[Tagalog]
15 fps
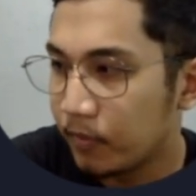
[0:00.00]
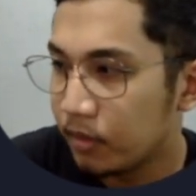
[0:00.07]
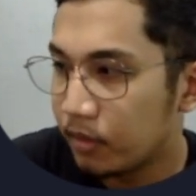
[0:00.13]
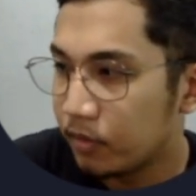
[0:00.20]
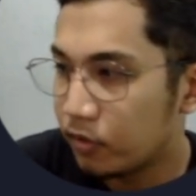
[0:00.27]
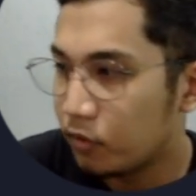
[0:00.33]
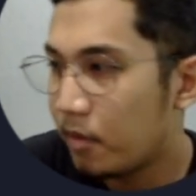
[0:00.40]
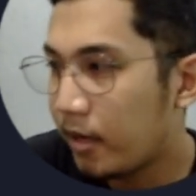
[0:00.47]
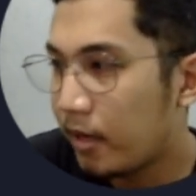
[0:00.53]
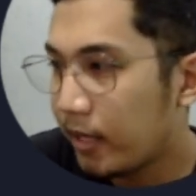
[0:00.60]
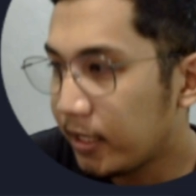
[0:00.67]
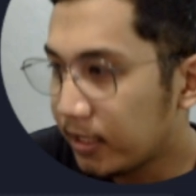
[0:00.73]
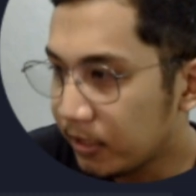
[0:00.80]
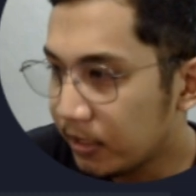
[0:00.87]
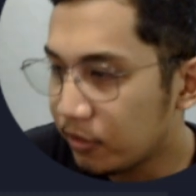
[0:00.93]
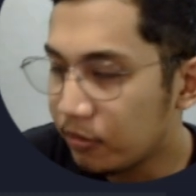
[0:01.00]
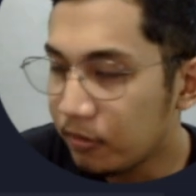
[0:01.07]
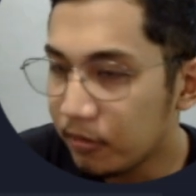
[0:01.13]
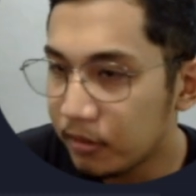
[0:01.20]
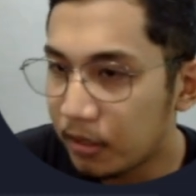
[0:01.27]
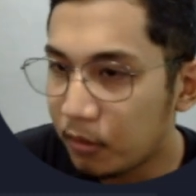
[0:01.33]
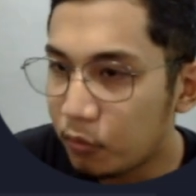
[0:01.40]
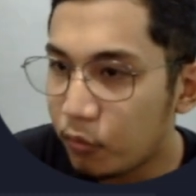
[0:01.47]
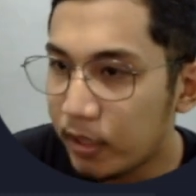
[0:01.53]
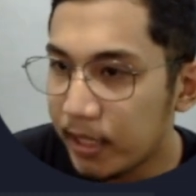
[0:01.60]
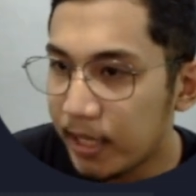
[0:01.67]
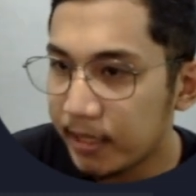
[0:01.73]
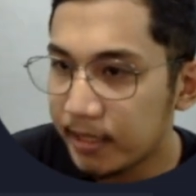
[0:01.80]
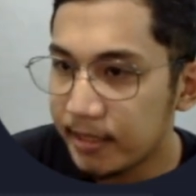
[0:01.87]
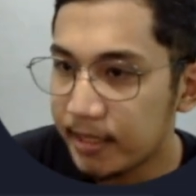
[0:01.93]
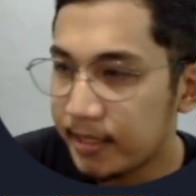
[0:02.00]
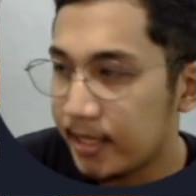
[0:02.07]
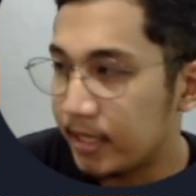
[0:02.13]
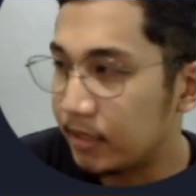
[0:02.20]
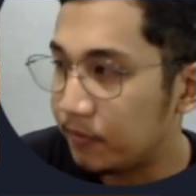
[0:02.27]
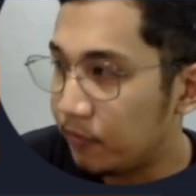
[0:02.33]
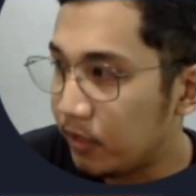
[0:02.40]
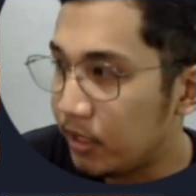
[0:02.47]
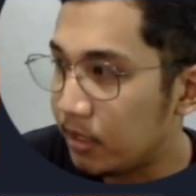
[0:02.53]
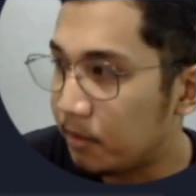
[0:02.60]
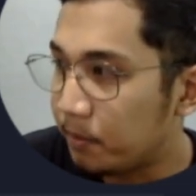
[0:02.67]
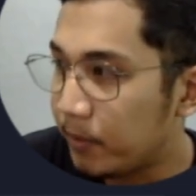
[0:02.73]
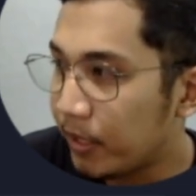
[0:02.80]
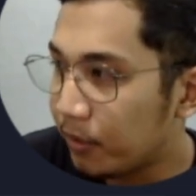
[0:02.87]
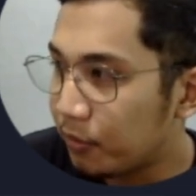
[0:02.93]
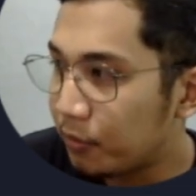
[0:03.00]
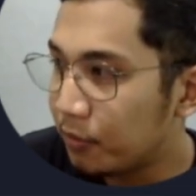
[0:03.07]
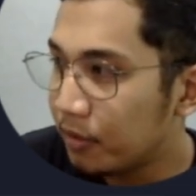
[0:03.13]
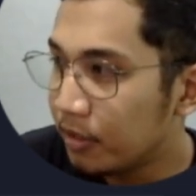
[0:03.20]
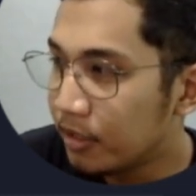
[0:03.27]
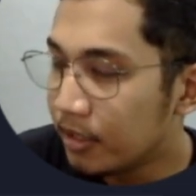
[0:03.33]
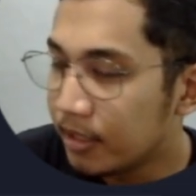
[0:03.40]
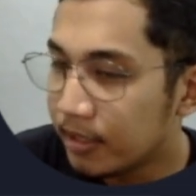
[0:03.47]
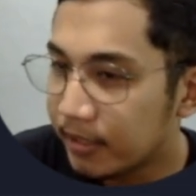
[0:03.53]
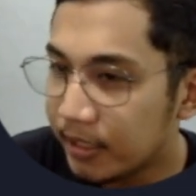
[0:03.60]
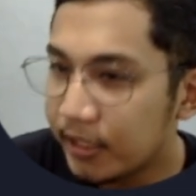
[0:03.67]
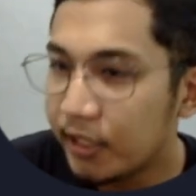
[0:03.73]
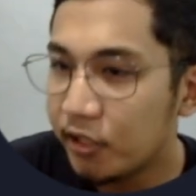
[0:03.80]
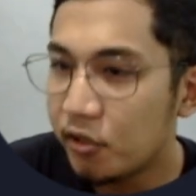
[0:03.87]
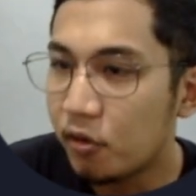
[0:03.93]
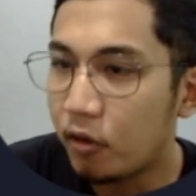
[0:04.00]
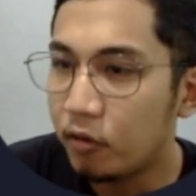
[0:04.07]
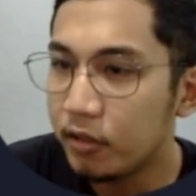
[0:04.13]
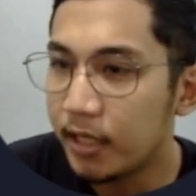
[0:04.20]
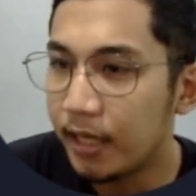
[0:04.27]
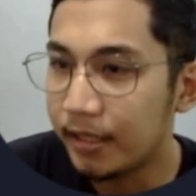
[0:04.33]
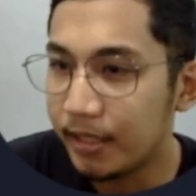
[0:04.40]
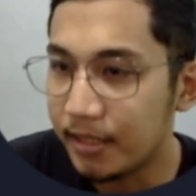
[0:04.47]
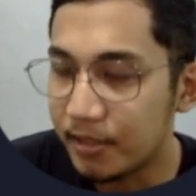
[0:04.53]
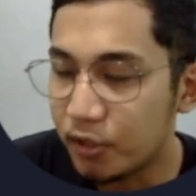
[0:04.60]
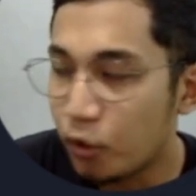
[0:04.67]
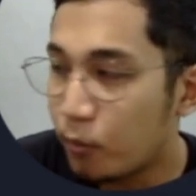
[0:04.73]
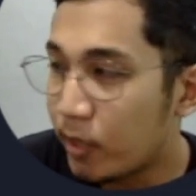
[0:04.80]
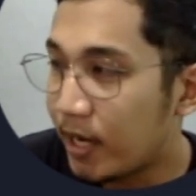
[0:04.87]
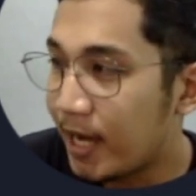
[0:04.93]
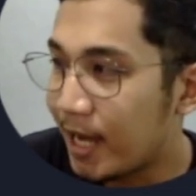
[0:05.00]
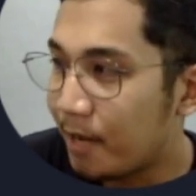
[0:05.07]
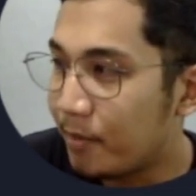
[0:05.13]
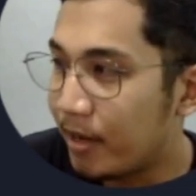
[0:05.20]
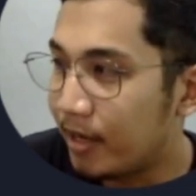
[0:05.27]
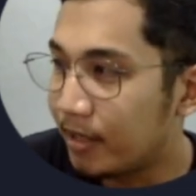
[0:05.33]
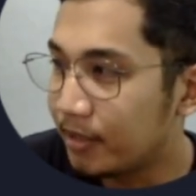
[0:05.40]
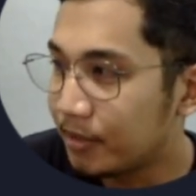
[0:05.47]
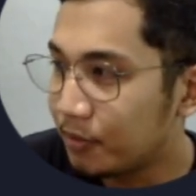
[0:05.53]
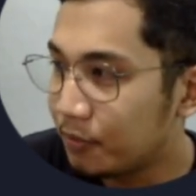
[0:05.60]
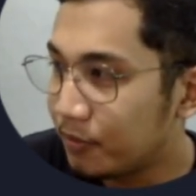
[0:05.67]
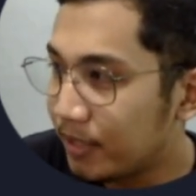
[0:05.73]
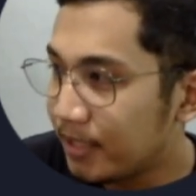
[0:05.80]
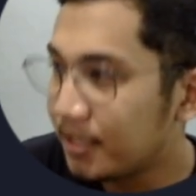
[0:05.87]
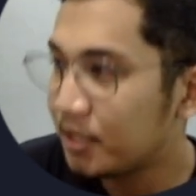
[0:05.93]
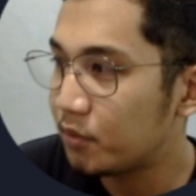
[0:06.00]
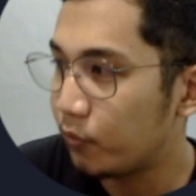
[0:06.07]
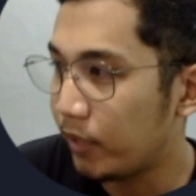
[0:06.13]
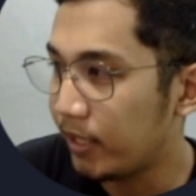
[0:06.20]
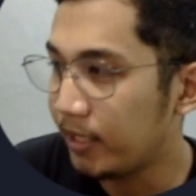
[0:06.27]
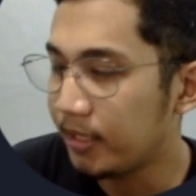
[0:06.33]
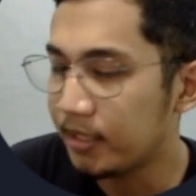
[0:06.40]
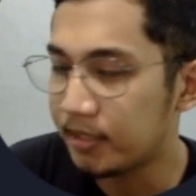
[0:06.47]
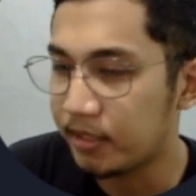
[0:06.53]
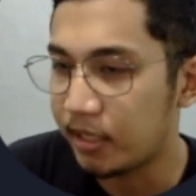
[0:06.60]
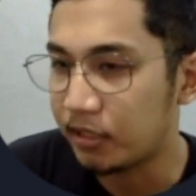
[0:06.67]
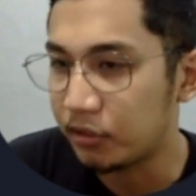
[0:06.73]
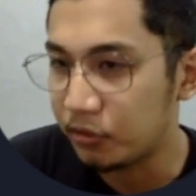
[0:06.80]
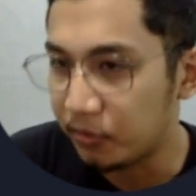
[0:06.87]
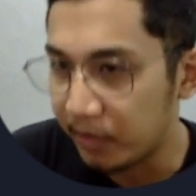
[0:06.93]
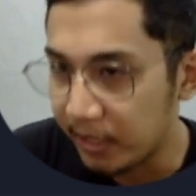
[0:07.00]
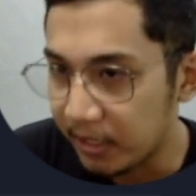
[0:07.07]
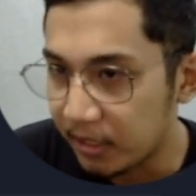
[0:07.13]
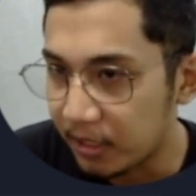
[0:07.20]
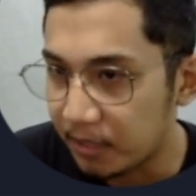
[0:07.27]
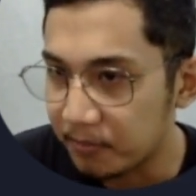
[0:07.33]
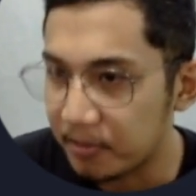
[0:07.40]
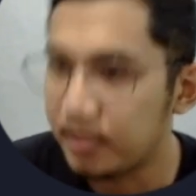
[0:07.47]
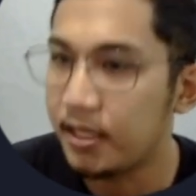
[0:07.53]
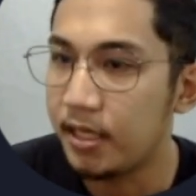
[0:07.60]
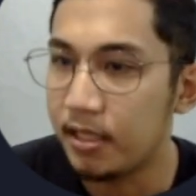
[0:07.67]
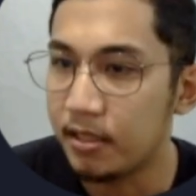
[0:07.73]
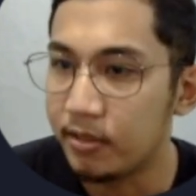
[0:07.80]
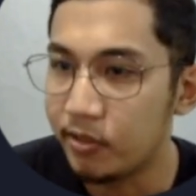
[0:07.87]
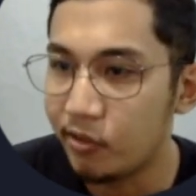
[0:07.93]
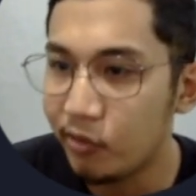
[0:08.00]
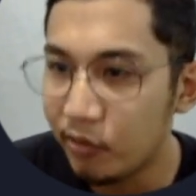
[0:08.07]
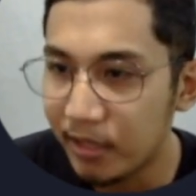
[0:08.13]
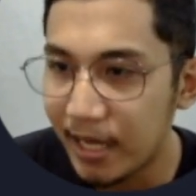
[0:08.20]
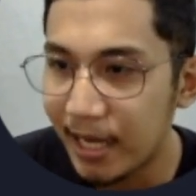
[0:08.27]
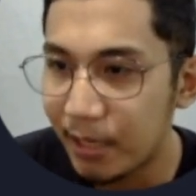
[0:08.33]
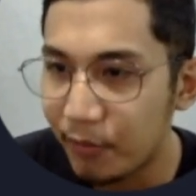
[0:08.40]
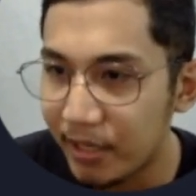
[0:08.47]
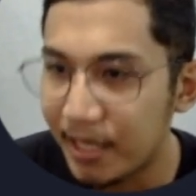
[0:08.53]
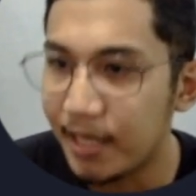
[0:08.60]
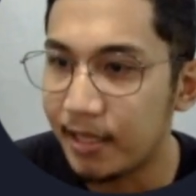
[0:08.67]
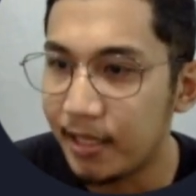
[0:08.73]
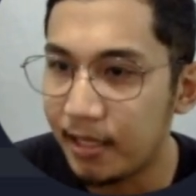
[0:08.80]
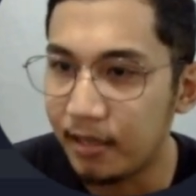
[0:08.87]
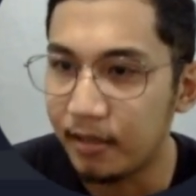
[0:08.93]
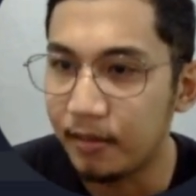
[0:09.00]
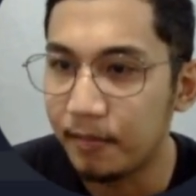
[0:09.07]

So makita nyo, nakuha natin successfully. Pero, tignan nyo yung code natin. Sobrang haba. So this is where the structuring comes in. So anong gagawin natin?